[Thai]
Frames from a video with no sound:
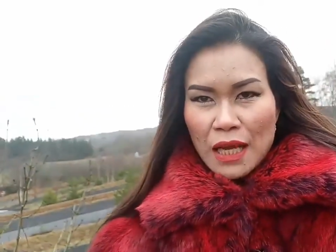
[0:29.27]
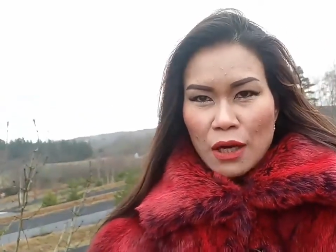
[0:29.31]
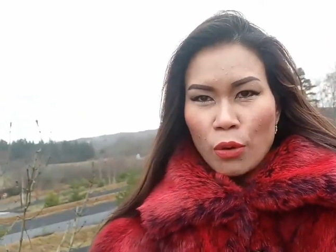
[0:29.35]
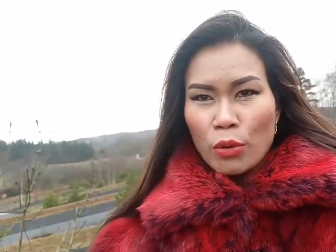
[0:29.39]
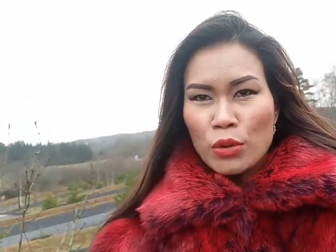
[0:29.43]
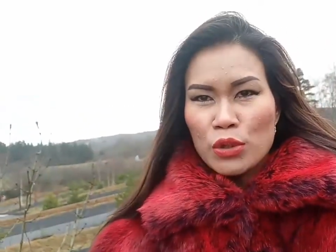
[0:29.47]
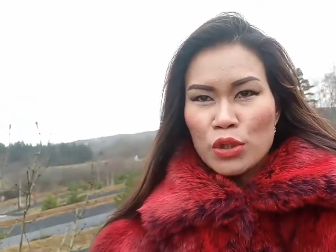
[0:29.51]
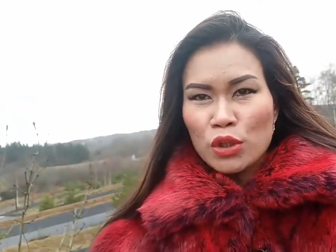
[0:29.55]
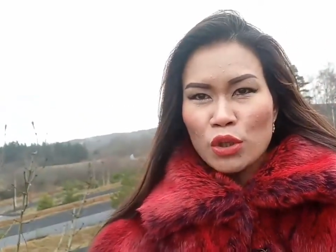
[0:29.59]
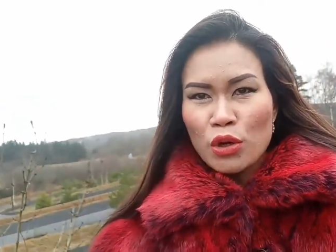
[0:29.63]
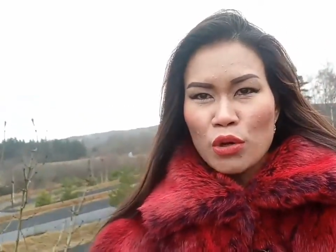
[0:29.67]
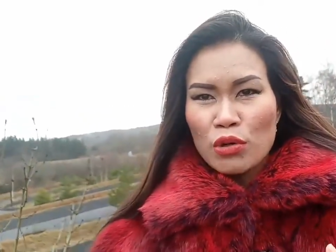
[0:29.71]

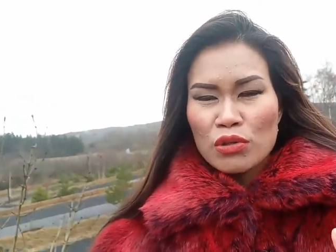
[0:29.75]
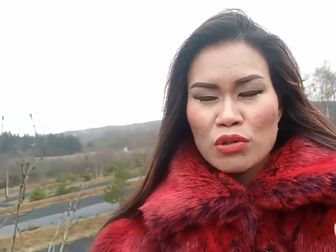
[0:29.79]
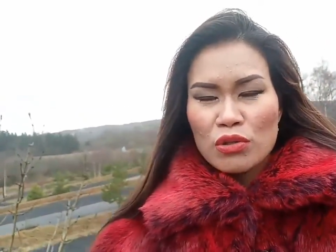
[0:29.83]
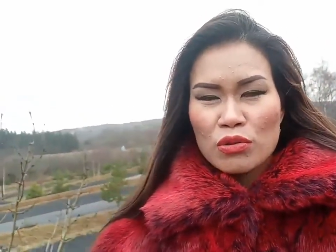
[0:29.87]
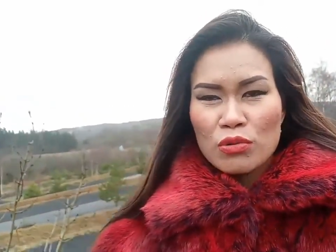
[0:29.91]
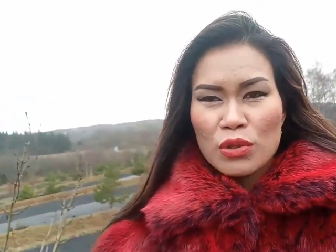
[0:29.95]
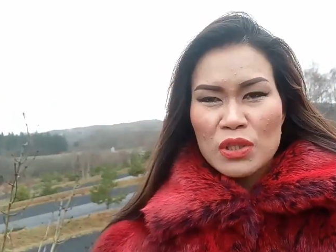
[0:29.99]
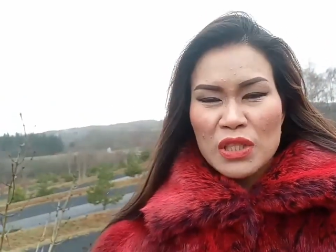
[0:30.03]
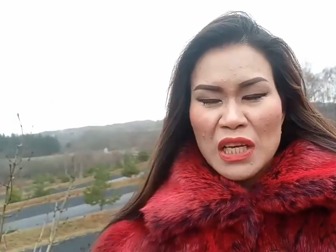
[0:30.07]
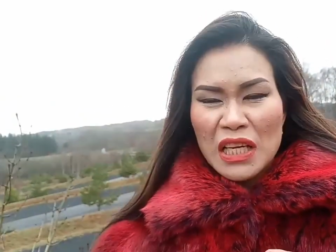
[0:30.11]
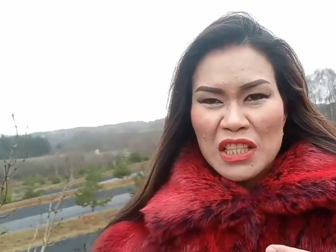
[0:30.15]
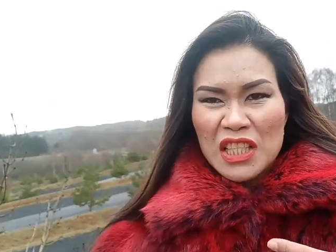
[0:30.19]
คุณจะต้อง
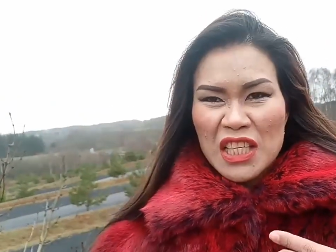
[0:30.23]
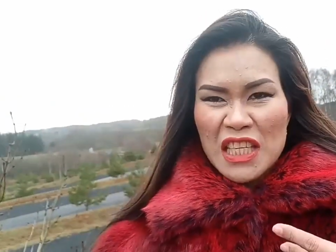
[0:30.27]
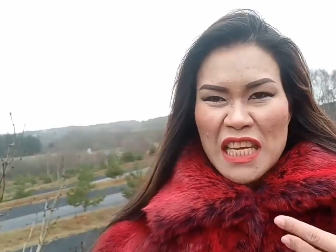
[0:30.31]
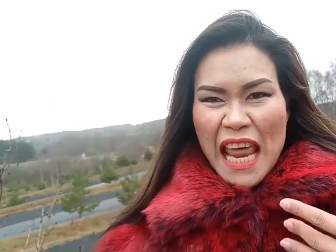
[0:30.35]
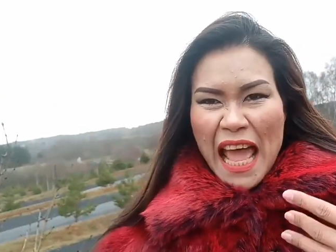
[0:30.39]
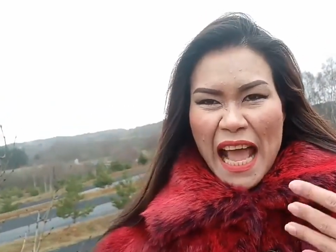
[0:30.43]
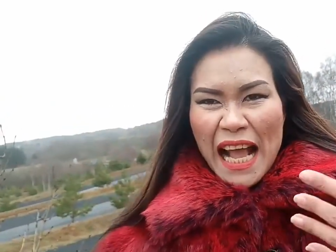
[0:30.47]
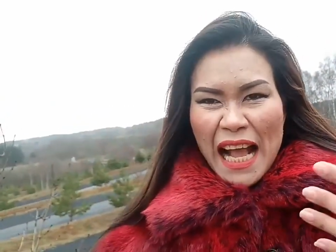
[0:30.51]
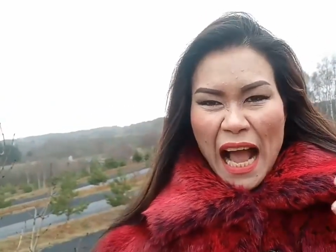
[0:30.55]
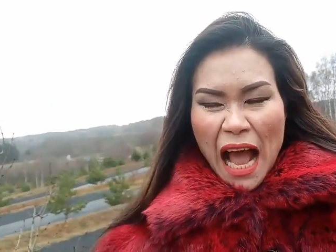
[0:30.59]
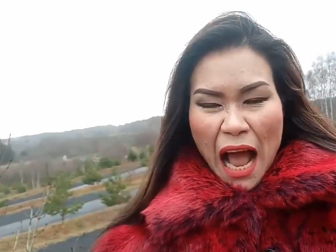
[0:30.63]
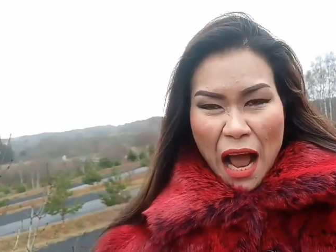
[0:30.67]
รู้จักแสด
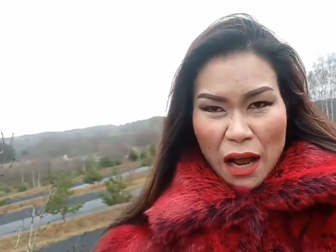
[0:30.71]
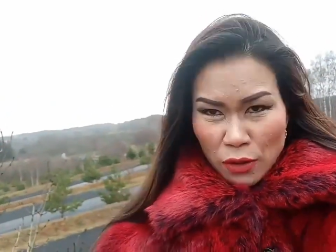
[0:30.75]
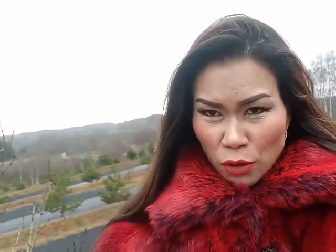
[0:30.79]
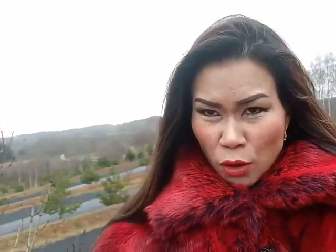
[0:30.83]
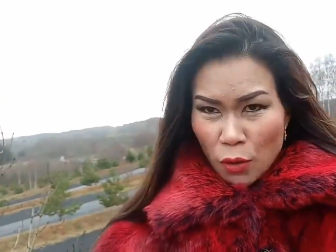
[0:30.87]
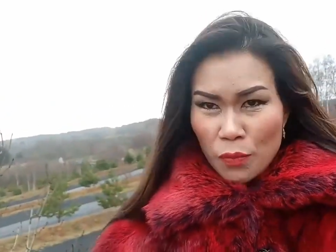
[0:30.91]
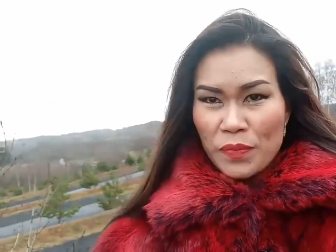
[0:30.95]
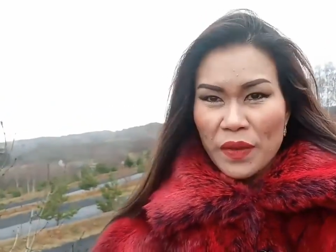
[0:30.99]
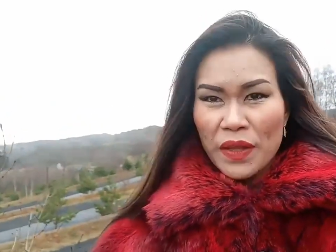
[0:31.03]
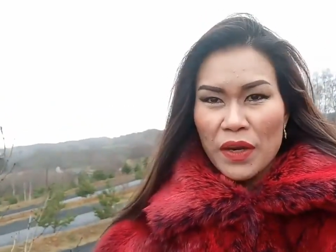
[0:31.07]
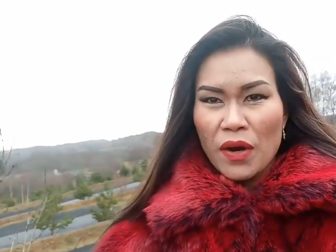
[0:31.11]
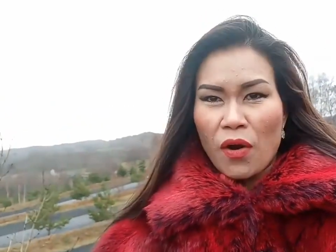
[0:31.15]
งอาร
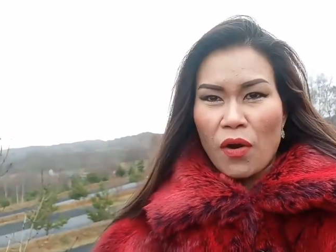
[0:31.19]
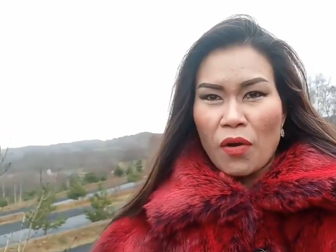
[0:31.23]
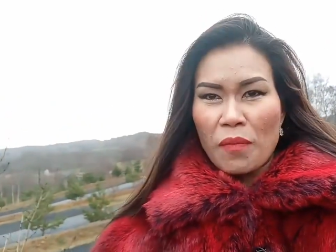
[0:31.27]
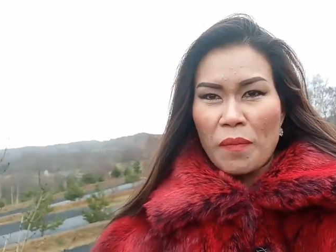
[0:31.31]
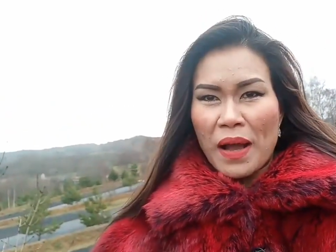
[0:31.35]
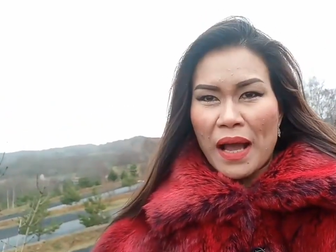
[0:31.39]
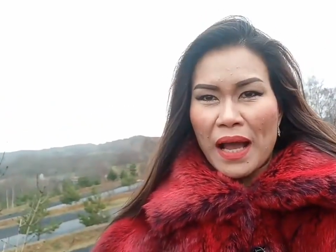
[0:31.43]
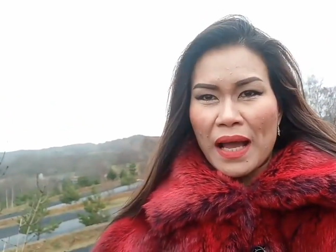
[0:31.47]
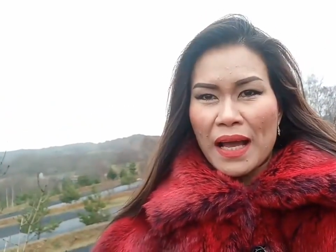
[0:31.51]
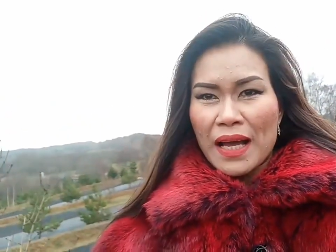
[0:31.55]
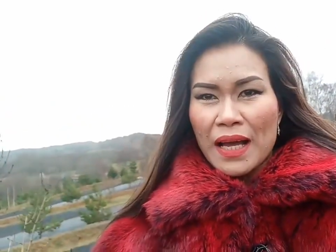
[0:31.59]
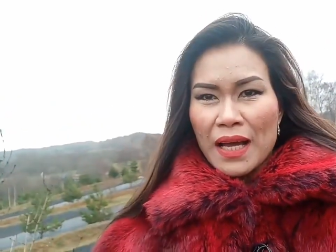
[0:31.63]
มณ์นั้นออก
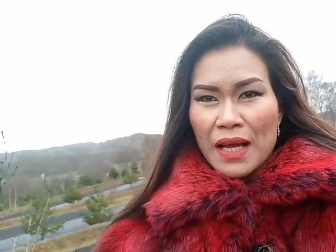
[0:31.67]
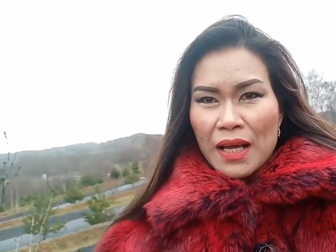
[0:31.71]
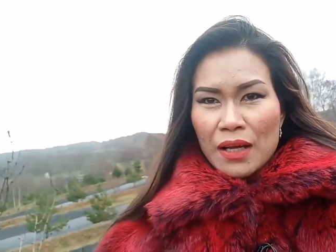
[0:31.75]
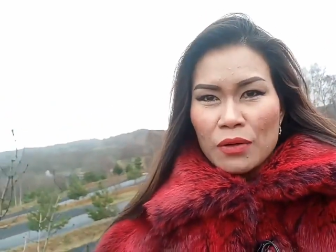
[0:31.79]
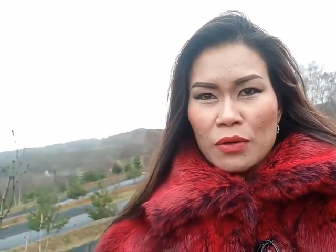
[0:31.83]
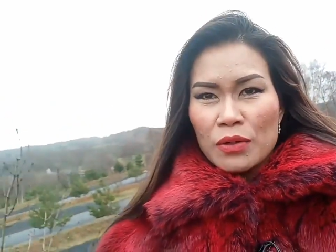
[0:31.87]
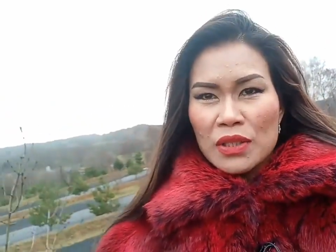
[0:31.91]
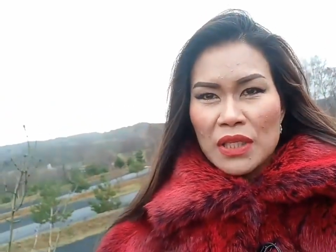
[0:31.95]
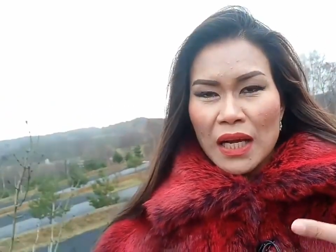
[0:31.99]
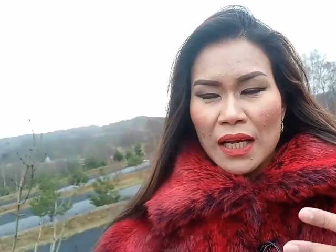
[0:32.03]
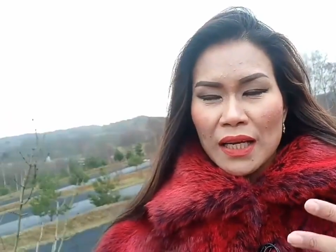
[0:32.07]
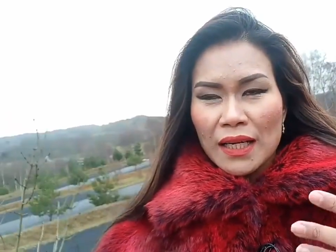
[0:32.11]
มา
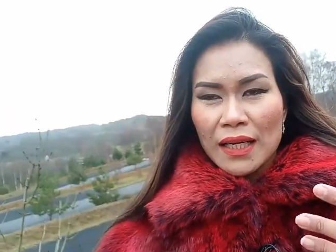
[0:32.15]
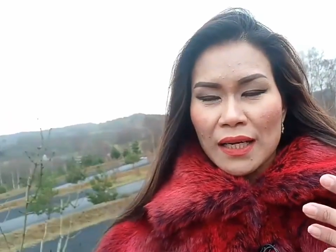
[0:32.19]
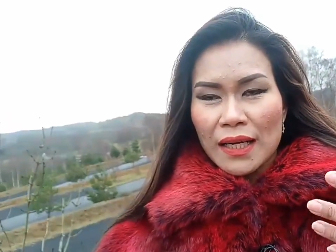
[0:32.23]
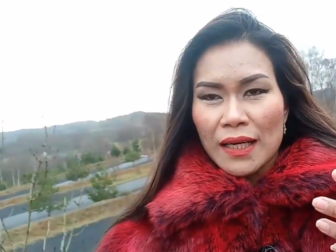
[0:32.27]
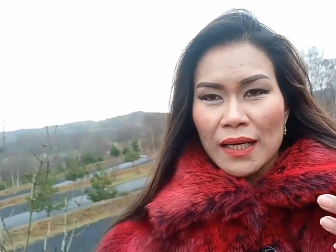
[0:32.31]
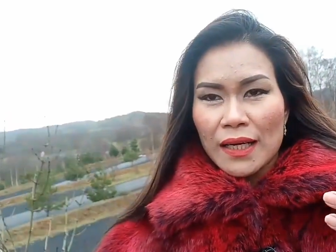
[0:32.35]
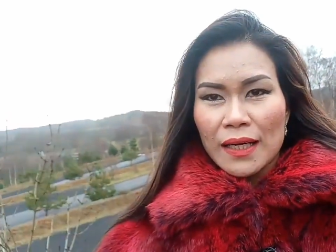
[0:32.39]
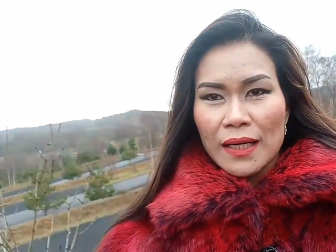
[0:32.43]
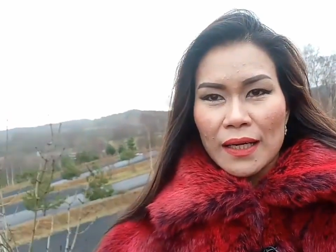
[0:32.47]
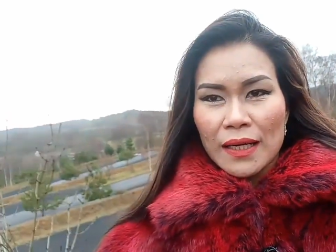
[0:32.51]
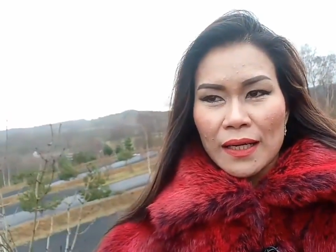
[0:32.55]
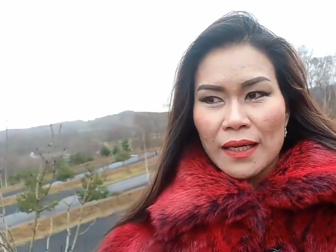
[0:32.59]
รู้จัก เอ่